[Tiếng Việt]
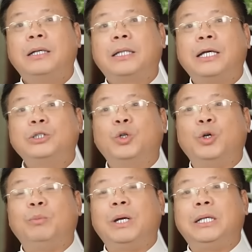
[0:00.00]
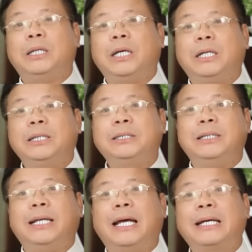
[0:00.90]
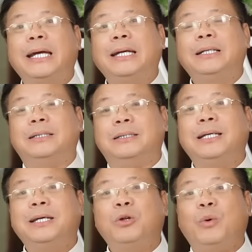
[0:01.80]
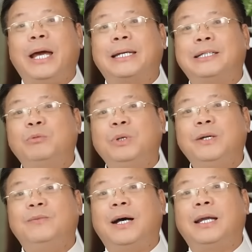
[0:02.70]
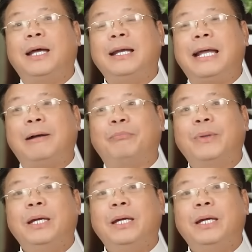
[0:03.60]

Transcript: Thế rồi mình thì cũng chỉ là cái anh cử nhân quèn, trong khi vợ đang làm